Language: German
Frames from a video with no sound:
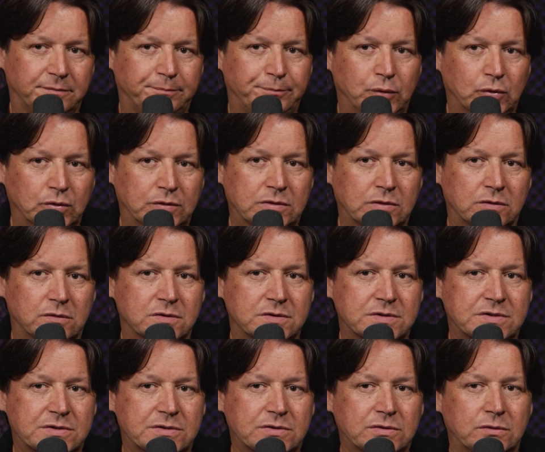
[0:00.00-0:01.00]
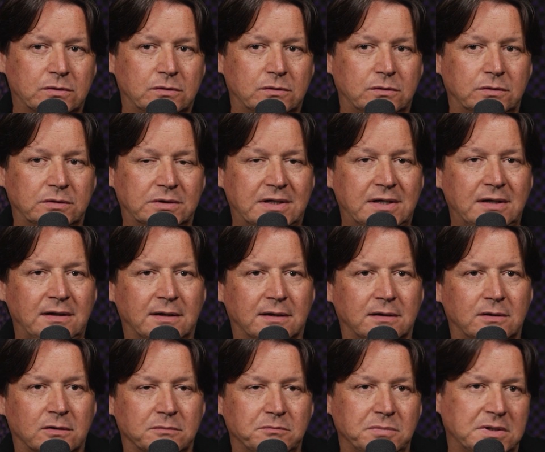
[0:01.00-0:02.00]
Butros und
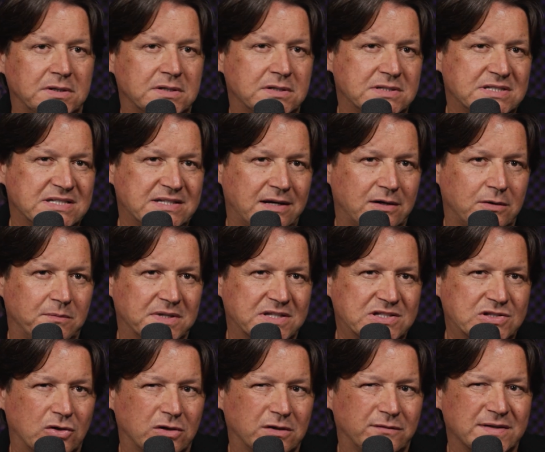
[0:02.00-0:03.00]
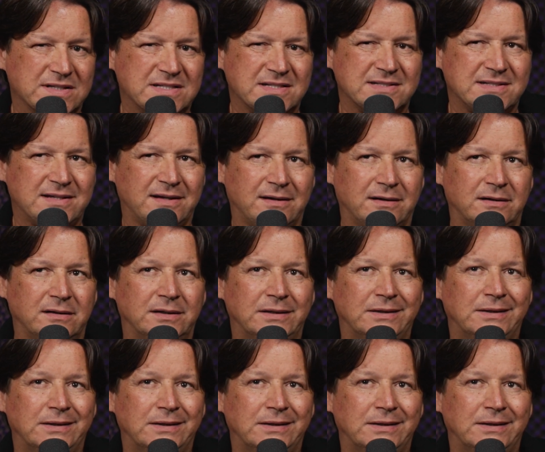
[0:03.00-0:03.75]
Kilian hat mich sehr überzeugt, weil sie sehr